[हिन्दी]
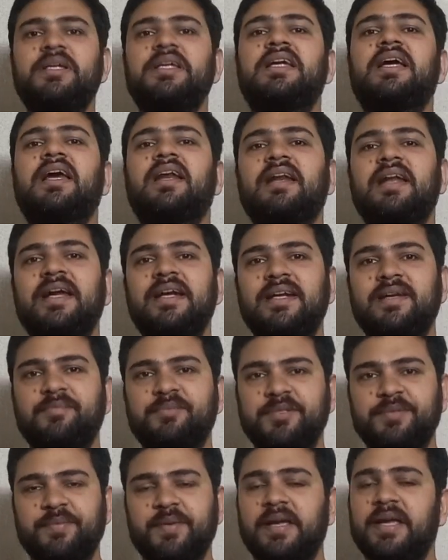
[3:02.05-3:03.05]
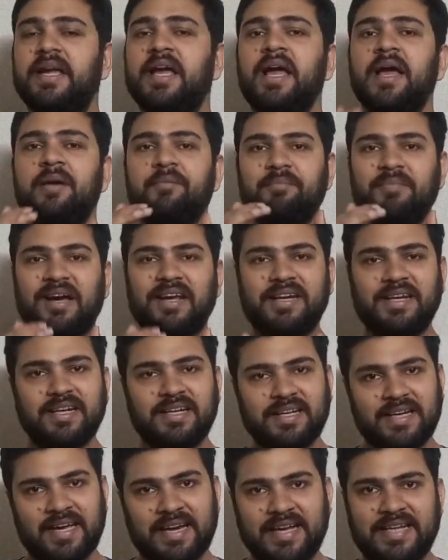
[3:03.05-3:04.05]
भी करना है डिप्स पे
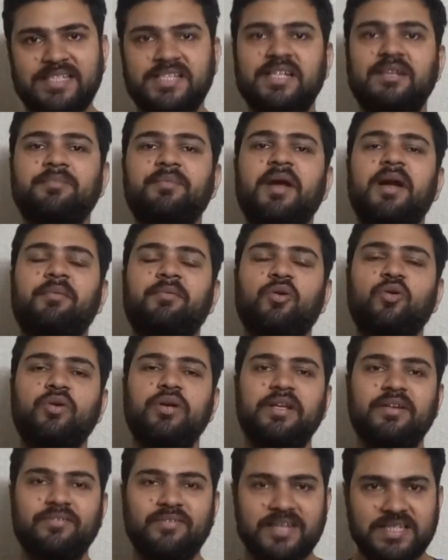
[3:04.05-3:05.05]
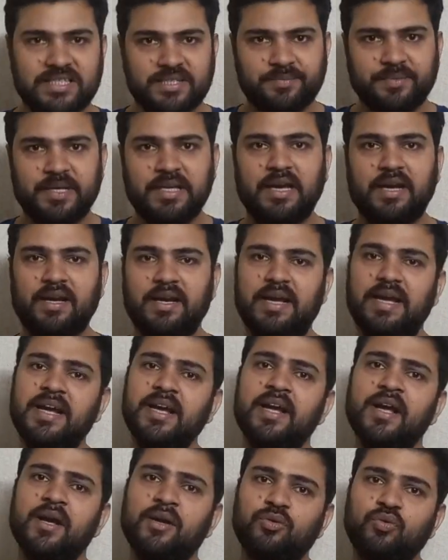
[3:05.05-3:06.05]
मार्केट करेक्शन पे आपको इन्वेस्ट भी करना है
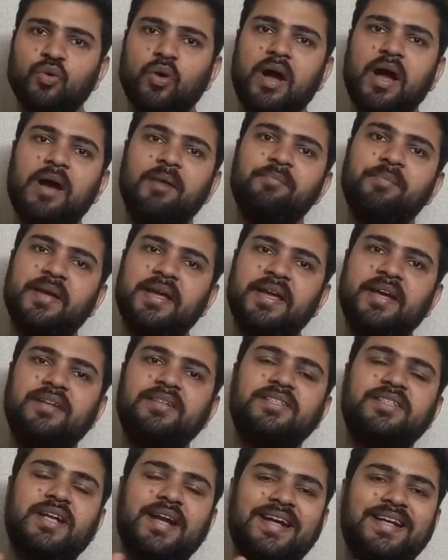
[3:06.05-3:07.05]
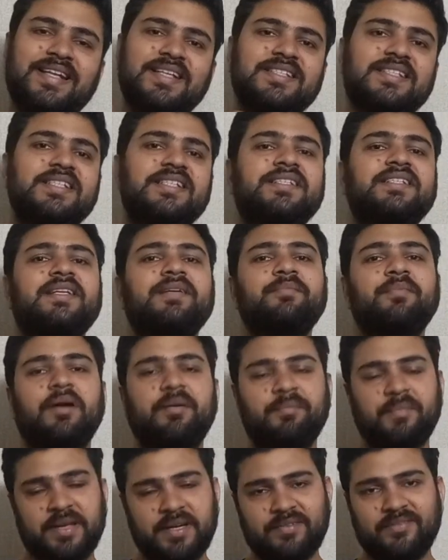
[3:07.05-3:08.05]
तो आप एक स्ट्रेटेजी से
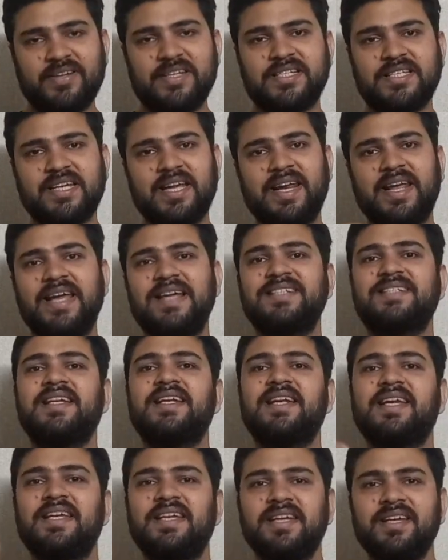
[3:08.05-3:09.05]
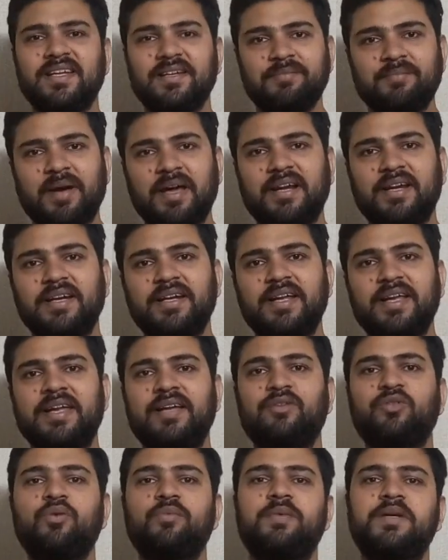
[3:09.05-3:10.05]
इन्वेस्ट करें ऐसा नहीं है कि मार्केट
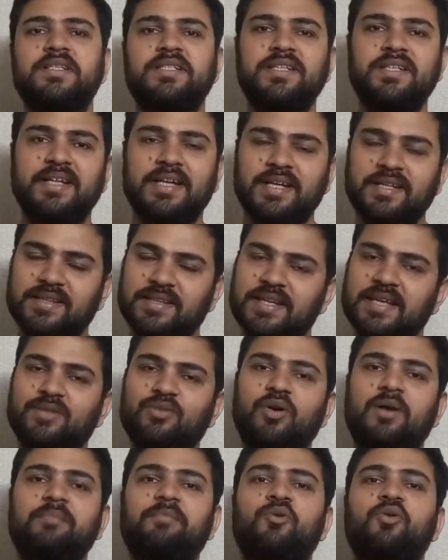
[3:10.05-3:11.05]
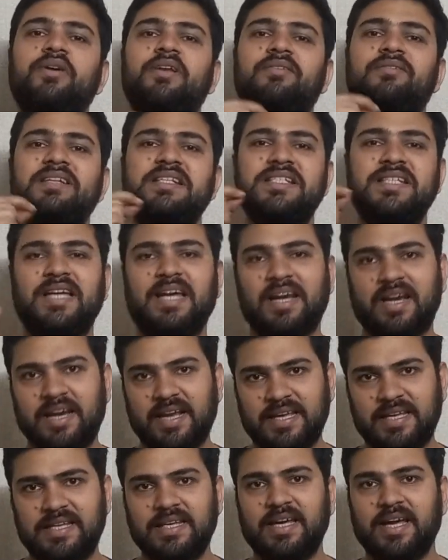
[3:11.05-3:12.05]
एक दो परसेंट गिरती है तो आपको इन्वेस्ट करना
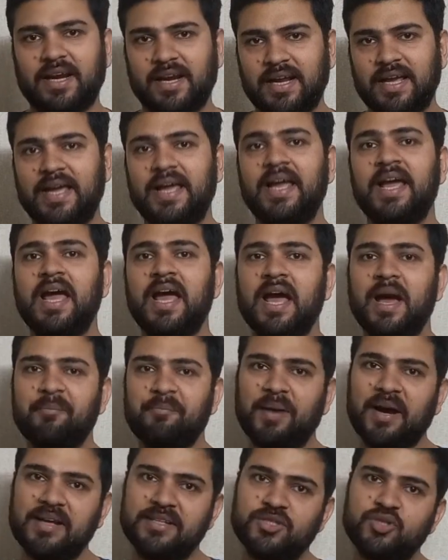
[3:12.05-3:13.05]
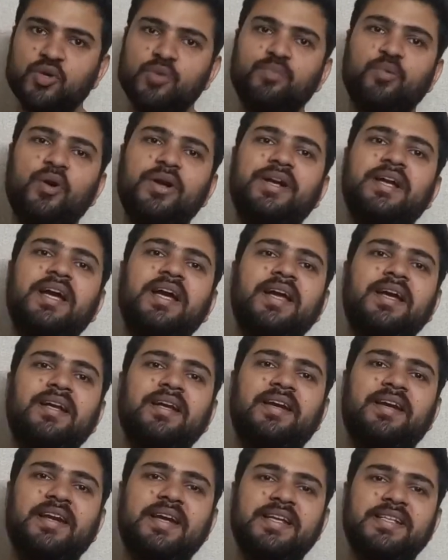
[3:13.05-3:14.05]
ही करना है 500 पॉइंट का
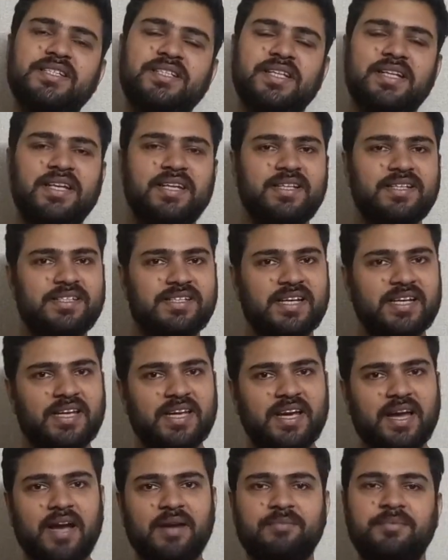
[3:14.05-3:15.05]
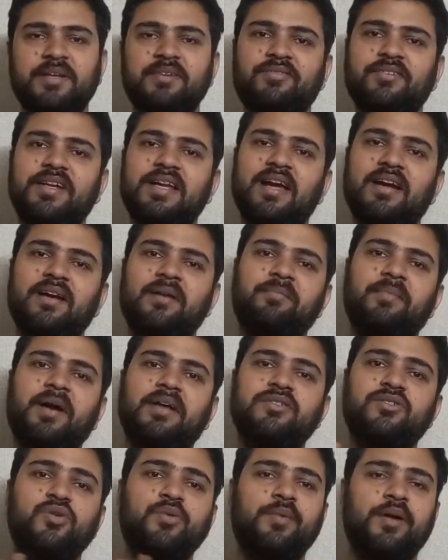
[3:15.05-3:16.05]
एक रेंज ले लीजिए कि निफ्टी अगर
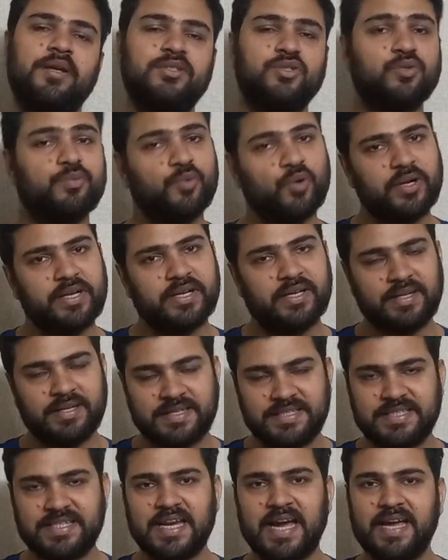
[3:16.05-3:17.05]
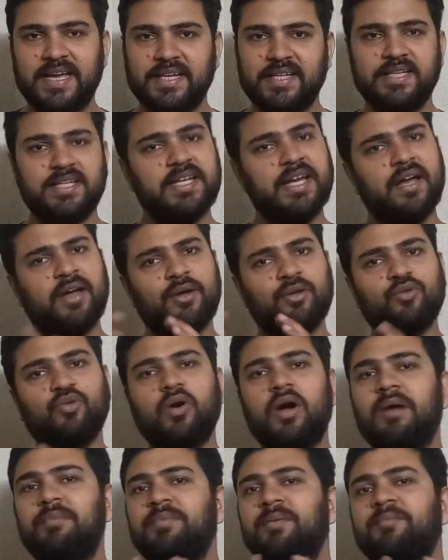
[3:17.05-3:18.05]
500 500 पॉइंट नीचे आएगी तो
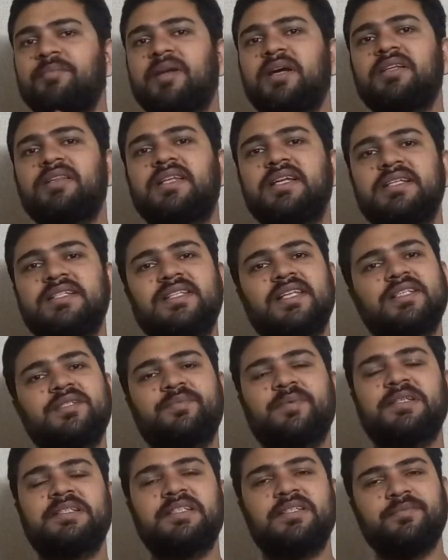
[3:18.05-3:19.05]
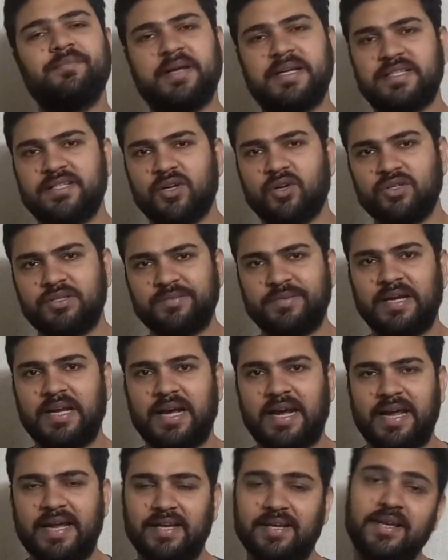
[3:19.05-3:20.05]
आप अपना 10-10 परसेंट पैसा उसमें
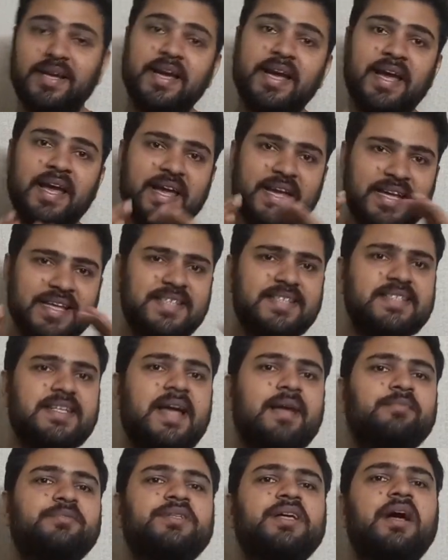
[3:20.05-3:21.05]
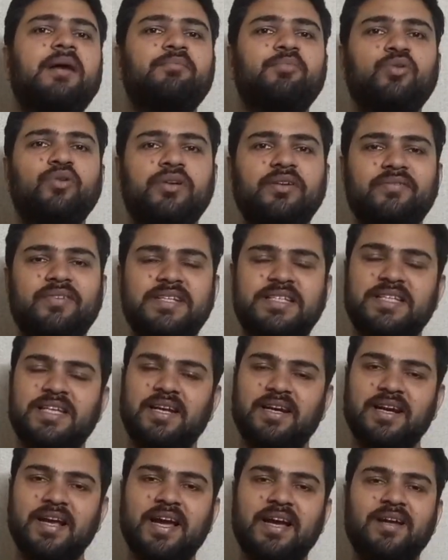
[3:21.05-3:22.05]
लगाएंगे इस टाइप से आपको इन्वेस्ट
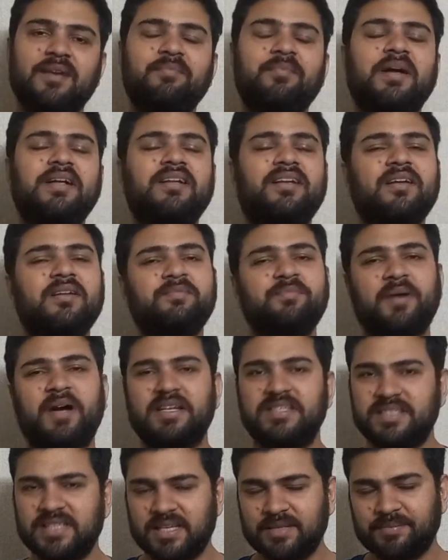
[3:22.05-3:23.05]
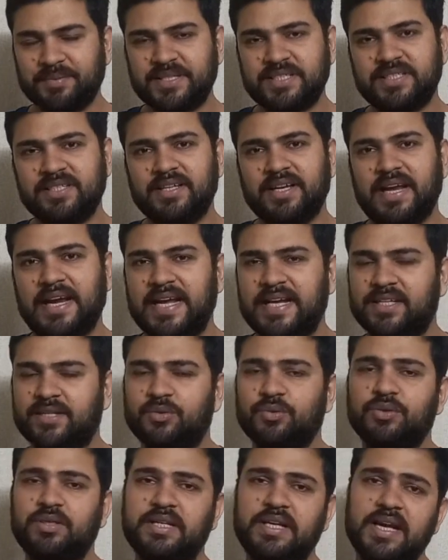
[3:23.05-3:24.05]
करना है अगर मार्केट 5-7 परसेंट करेक्ट
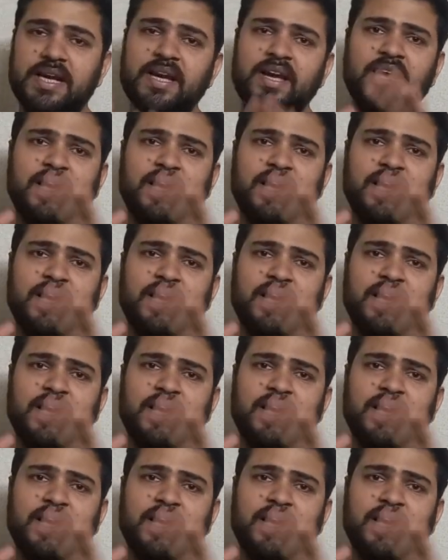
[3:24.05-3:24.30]
होती है